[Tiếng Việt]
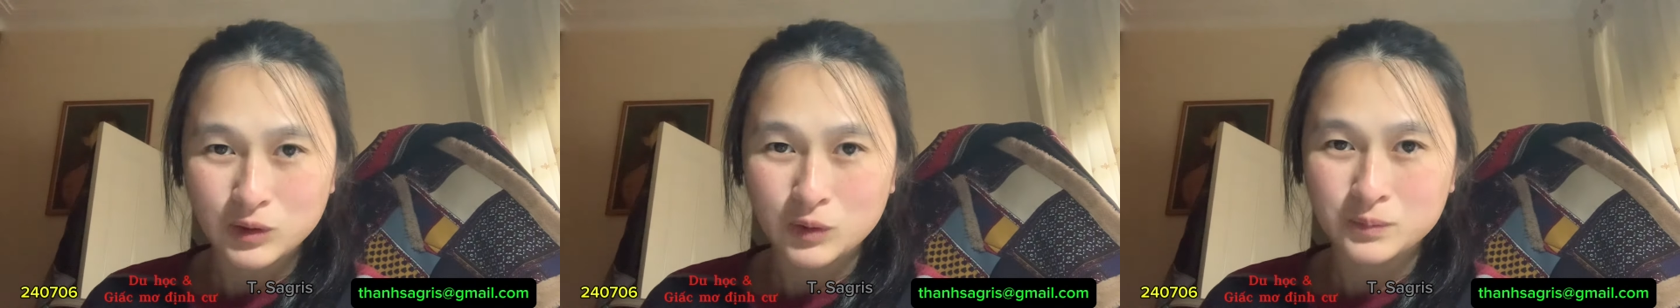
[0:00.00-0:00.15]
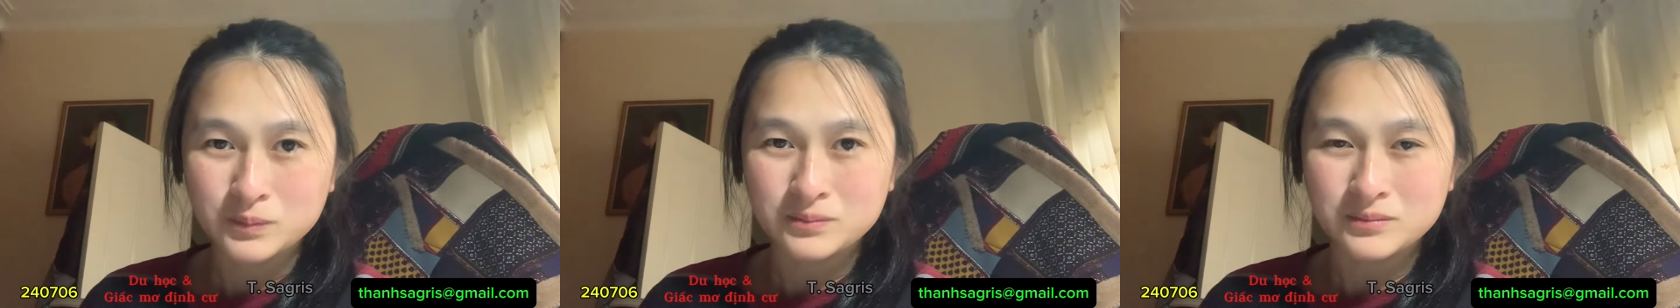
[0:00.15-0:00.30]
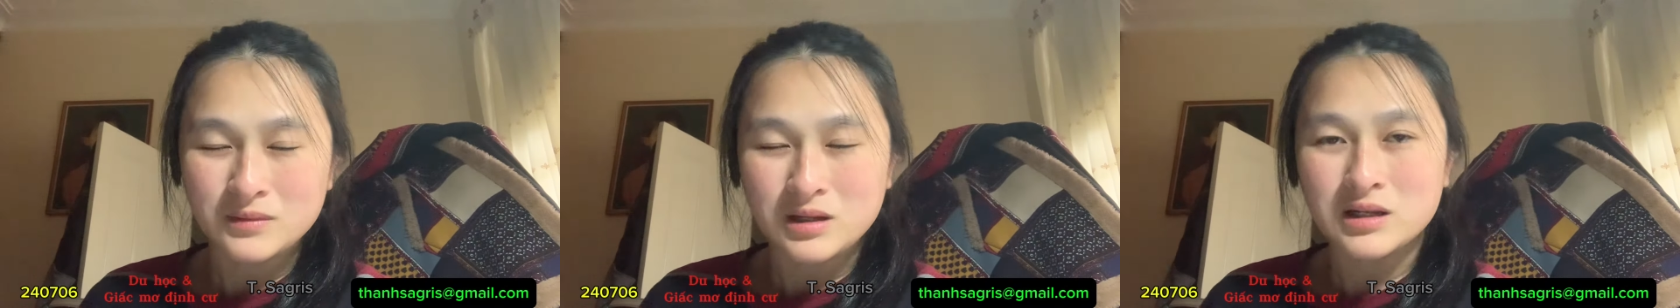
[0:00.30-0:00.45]

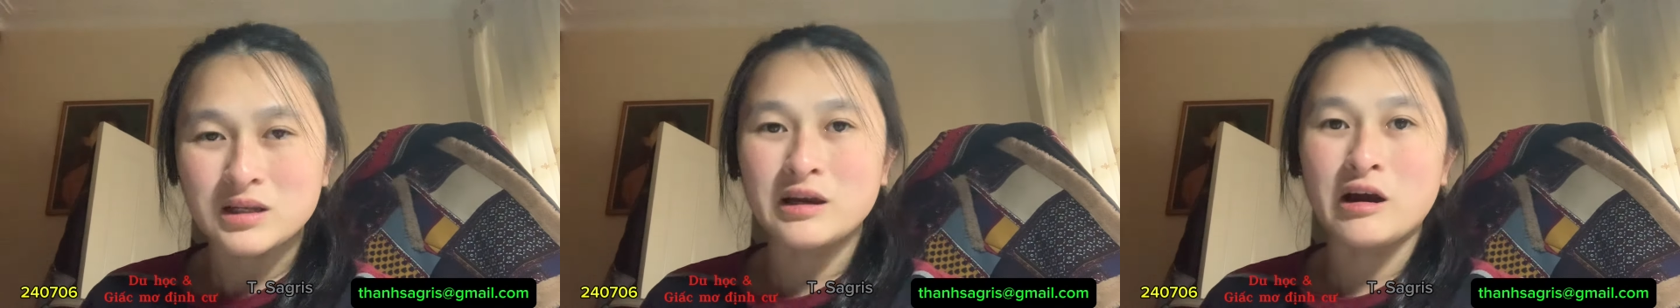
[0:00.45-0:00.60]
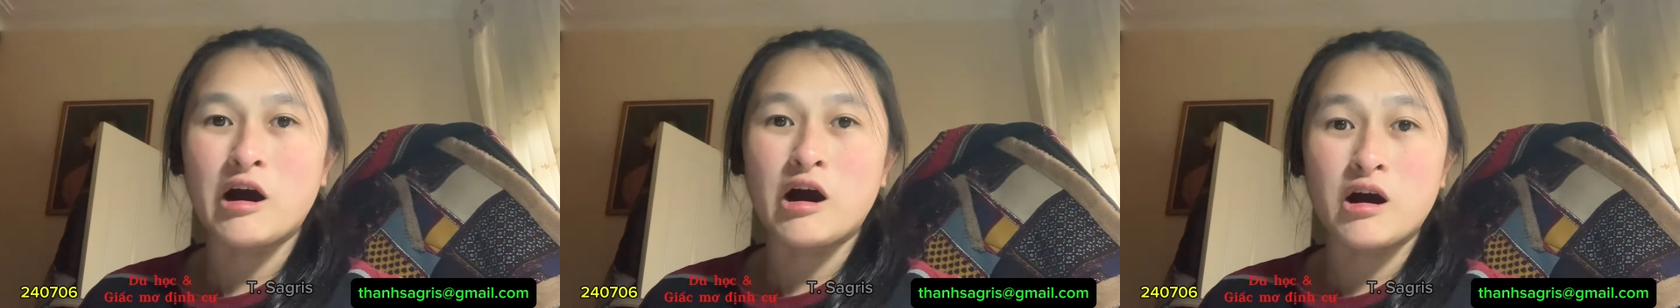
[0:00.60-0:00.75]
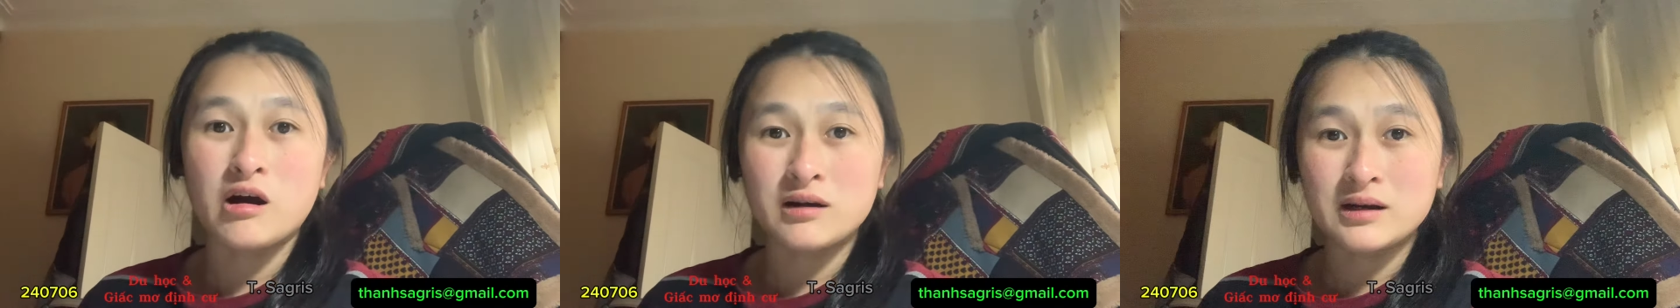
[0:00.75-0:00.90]
túc
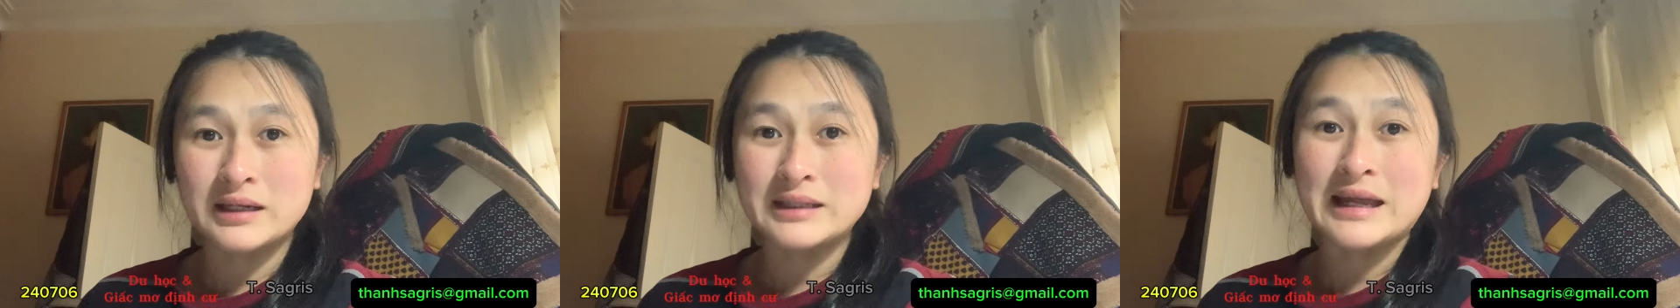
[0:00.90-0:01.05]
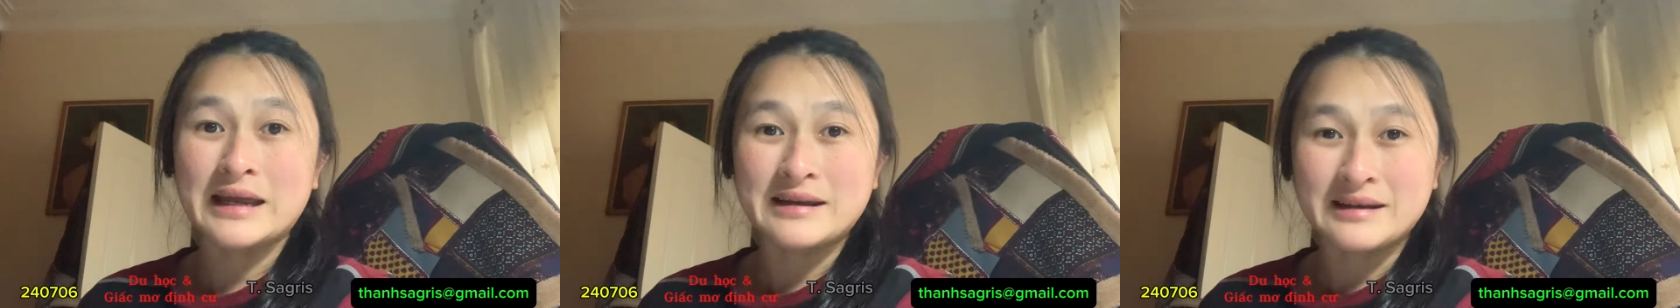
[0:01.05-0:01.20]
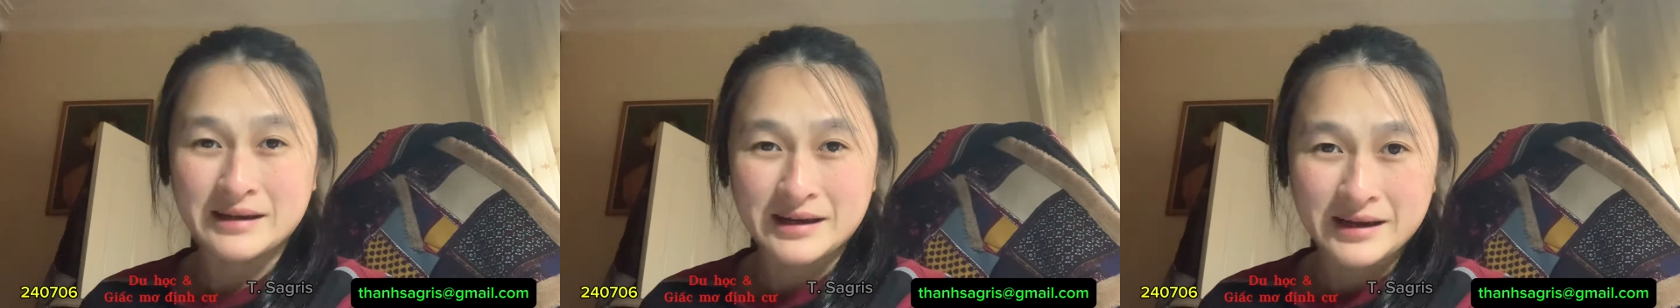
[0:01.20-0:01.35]
do cái
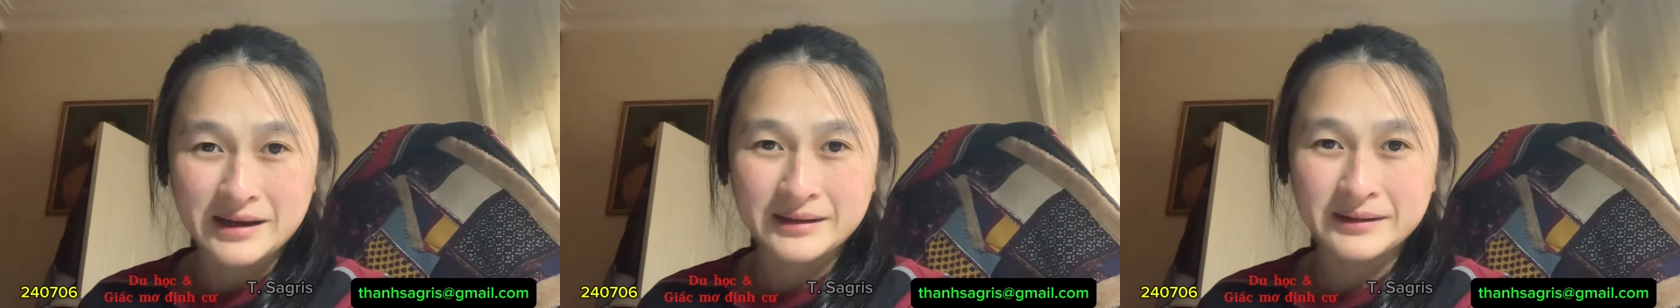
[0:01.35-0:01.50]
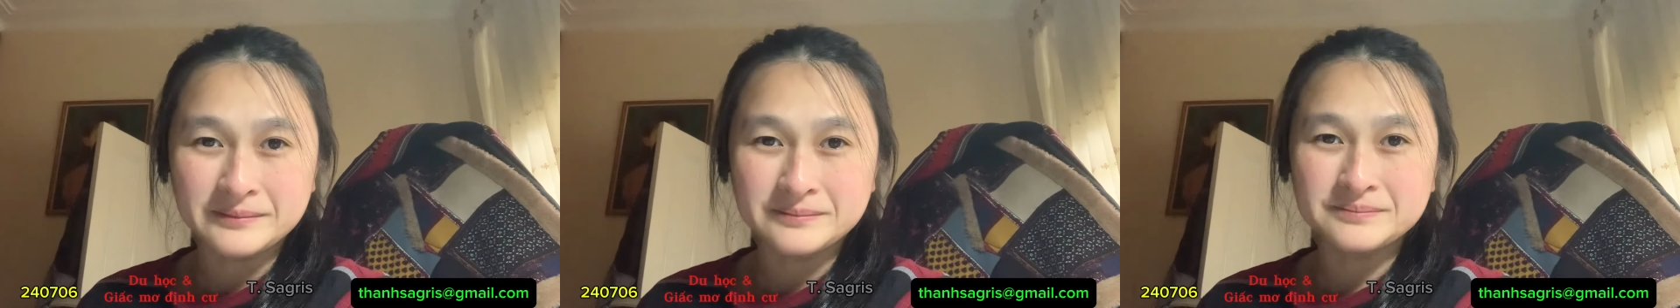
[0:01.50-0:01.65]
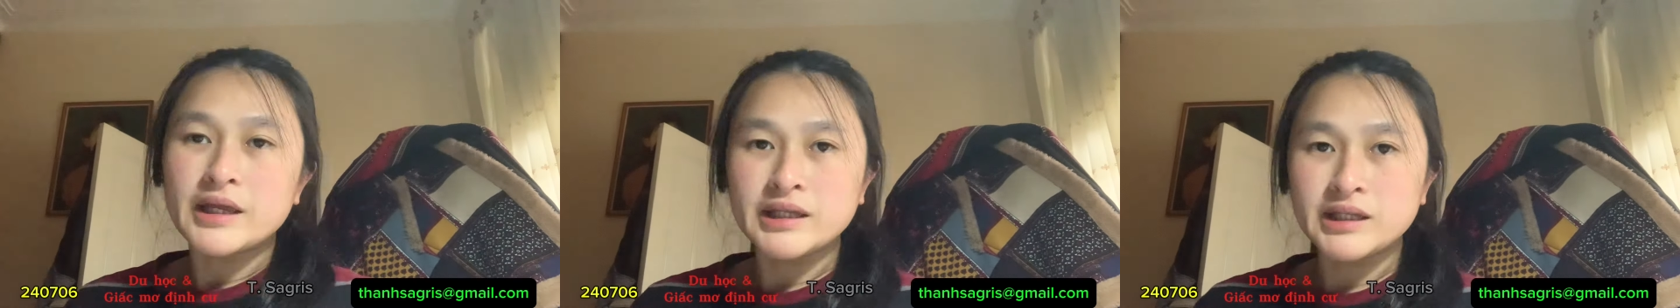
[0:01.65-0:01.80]
tay nghề đó